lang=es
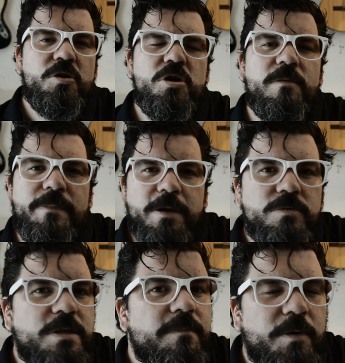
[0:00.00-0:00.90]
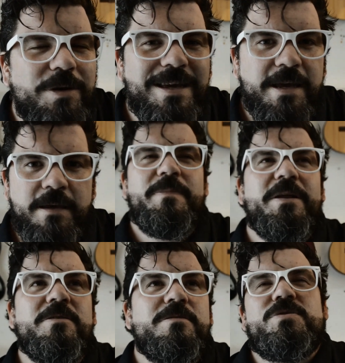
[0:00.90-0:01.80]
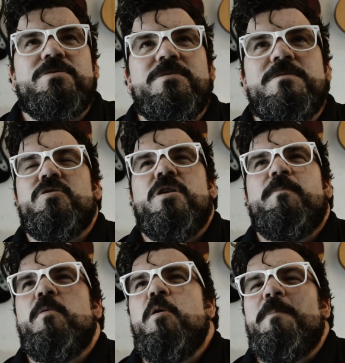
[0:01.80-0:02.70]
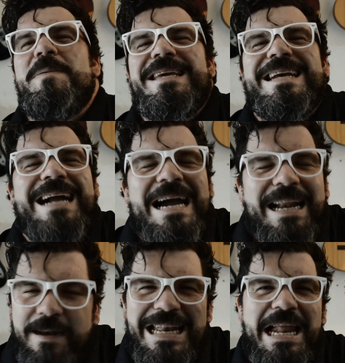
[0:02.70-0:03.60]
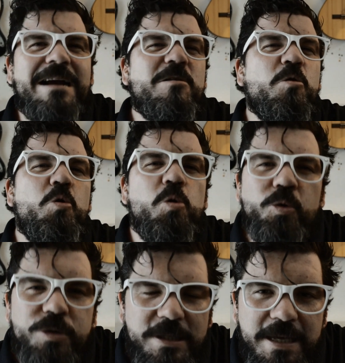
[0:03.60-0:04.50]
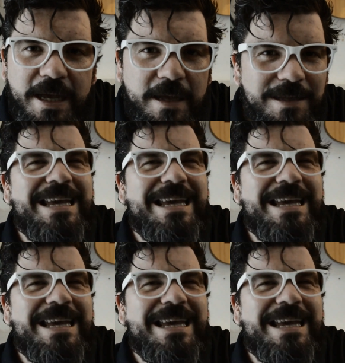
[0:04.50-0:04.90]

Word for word: No me pregunten por qué, pero yo no les puedo explicar la angustia,